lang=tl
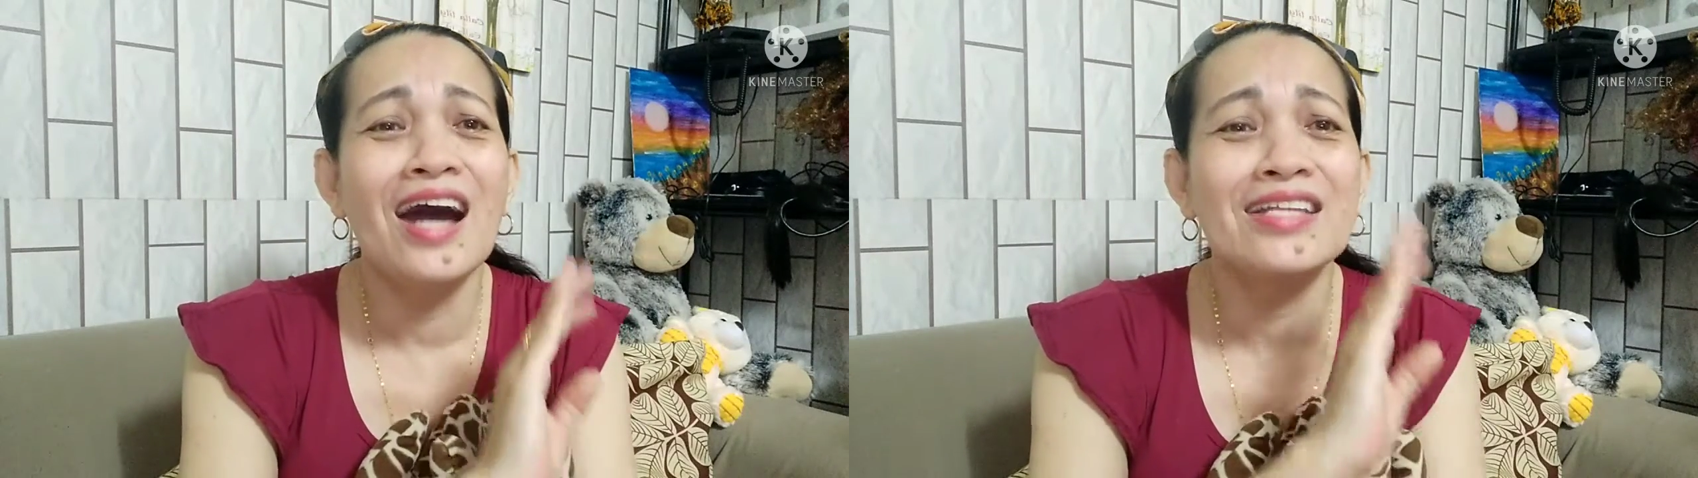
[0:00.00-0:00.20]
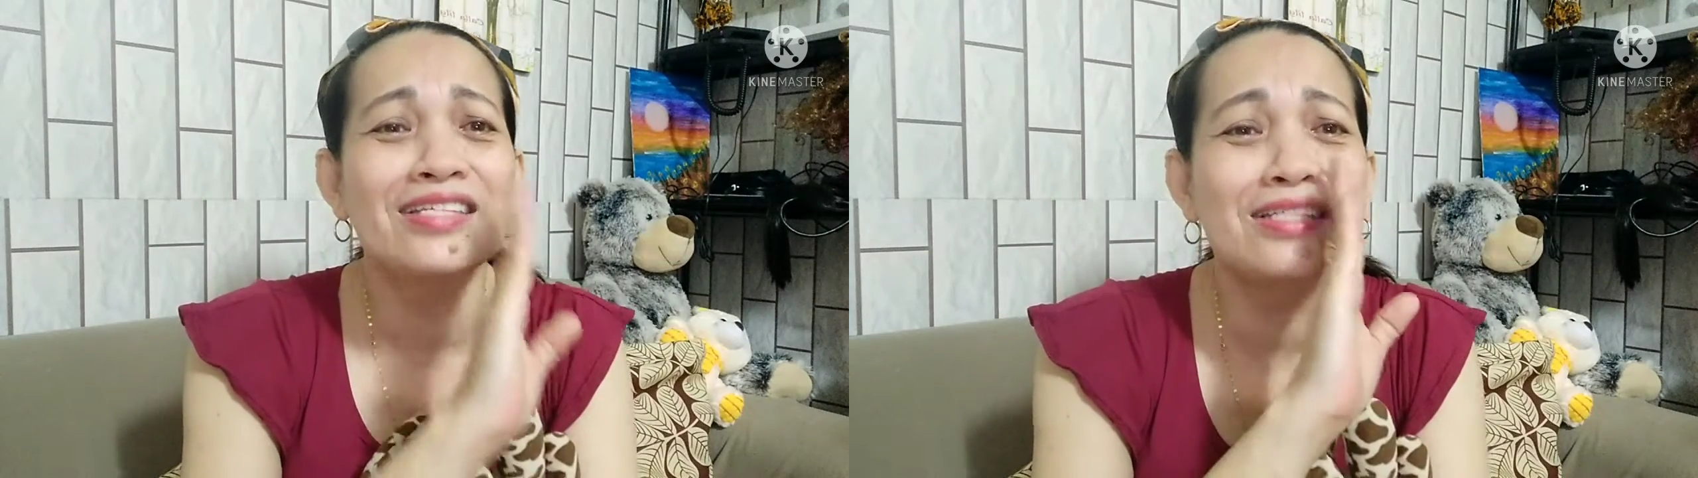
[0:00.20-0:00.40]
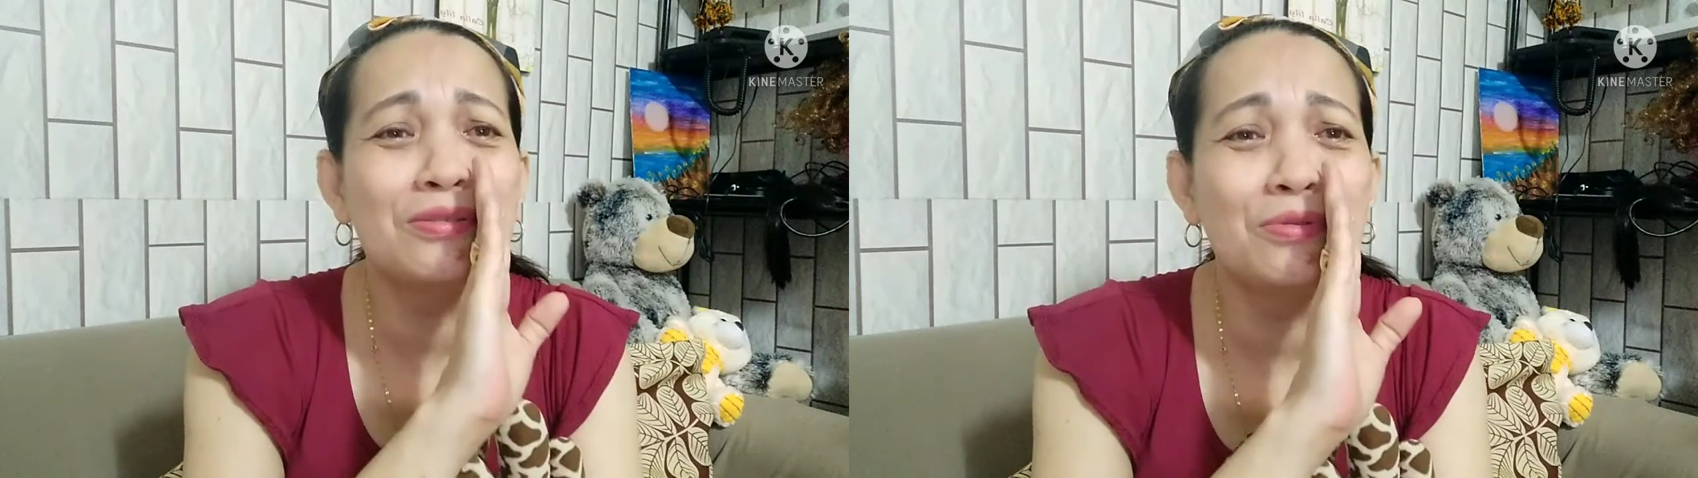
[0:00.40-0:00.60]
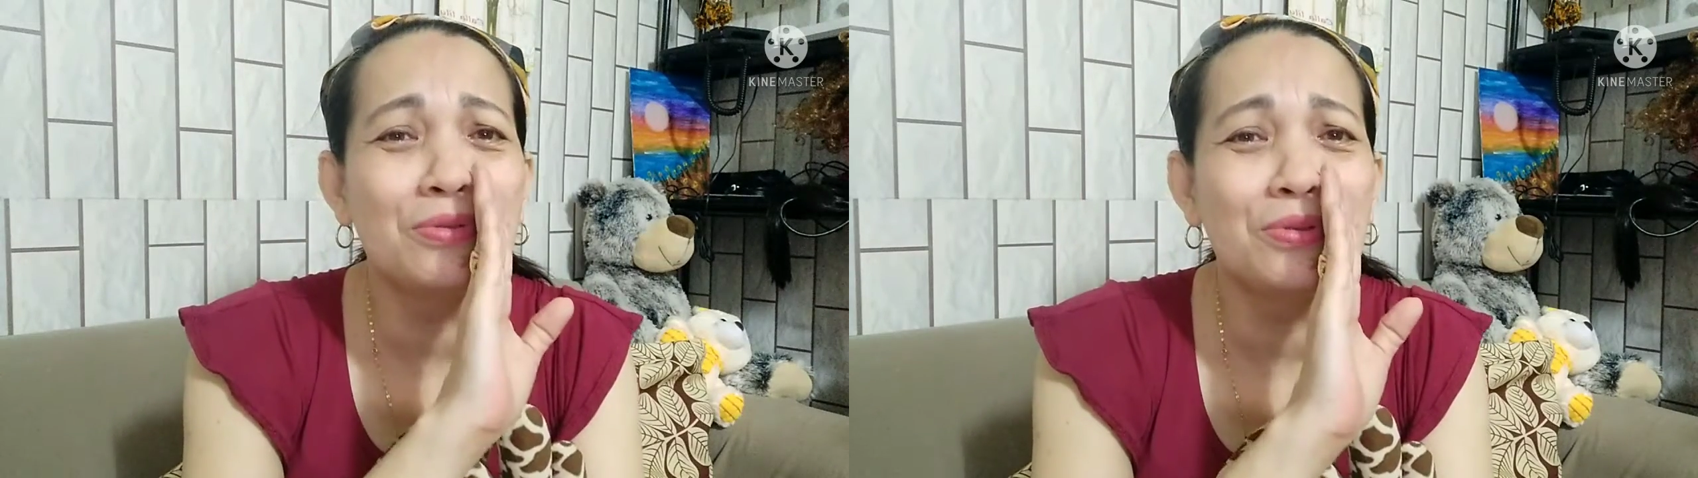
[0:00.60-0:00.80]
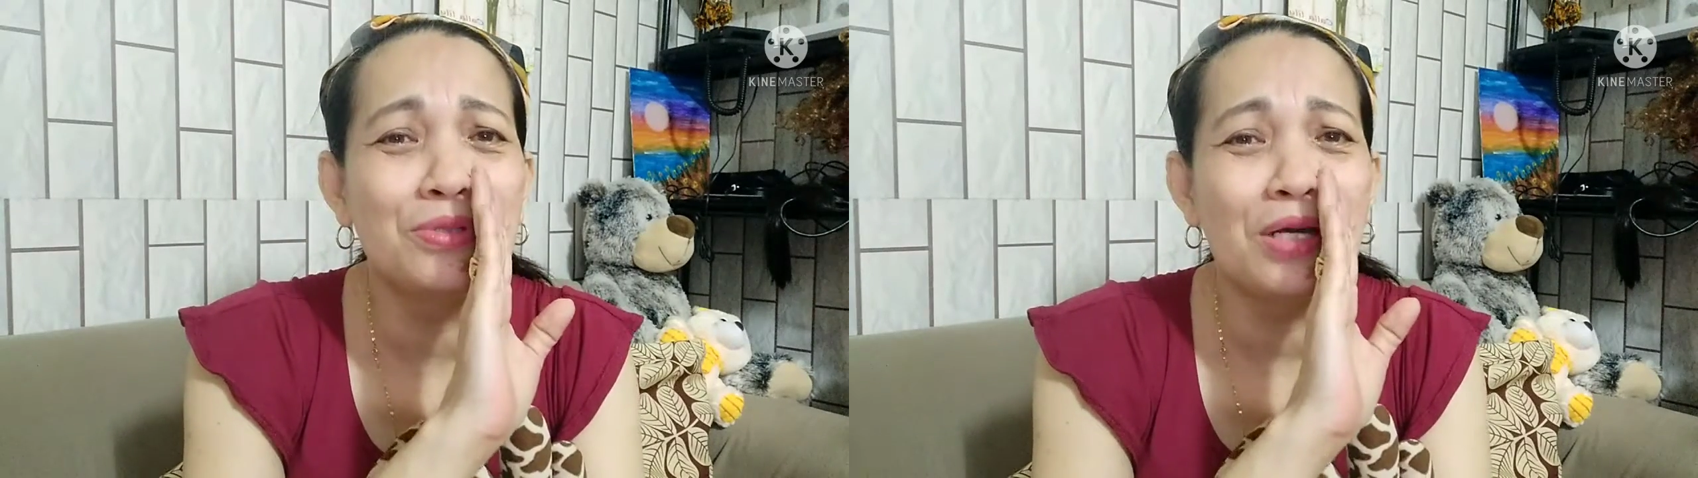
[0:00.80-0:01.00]
at
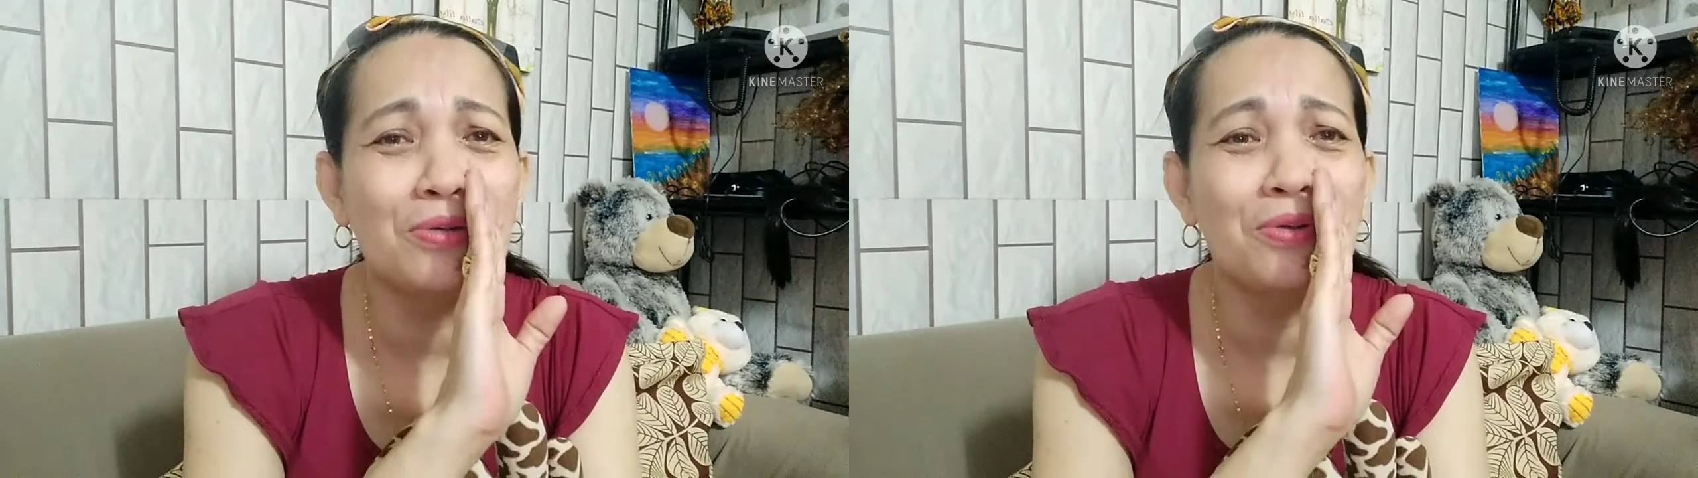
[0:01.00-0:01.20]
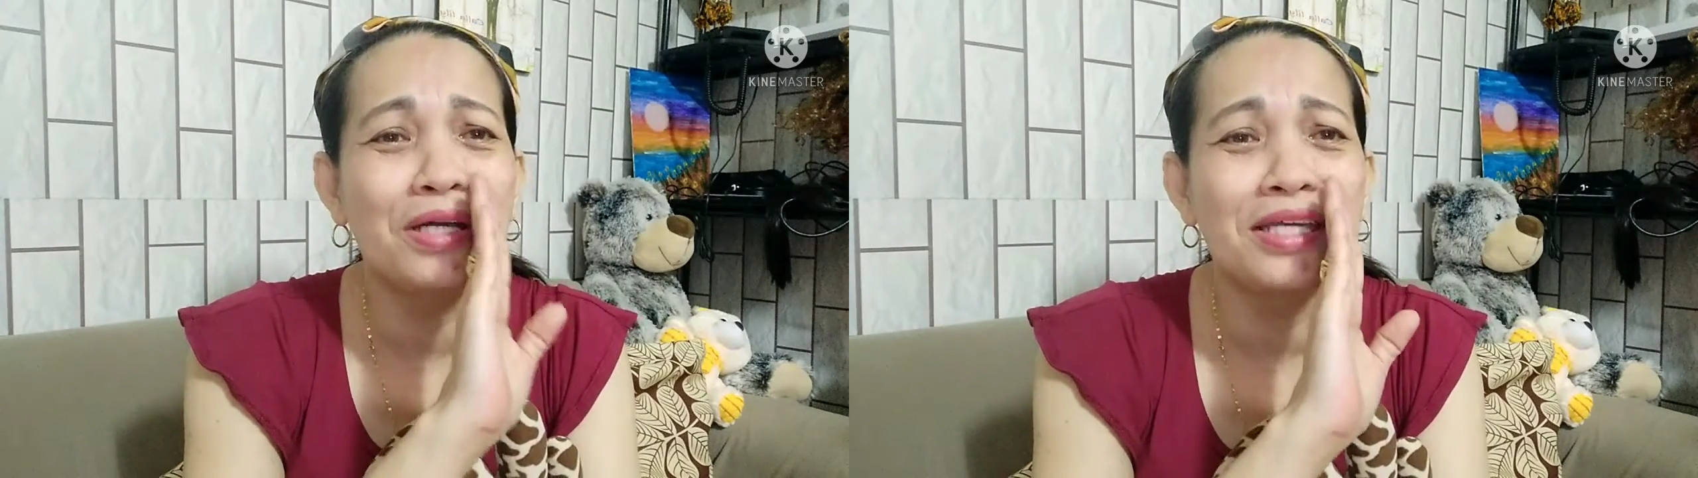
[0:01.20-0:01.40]
sinugod ako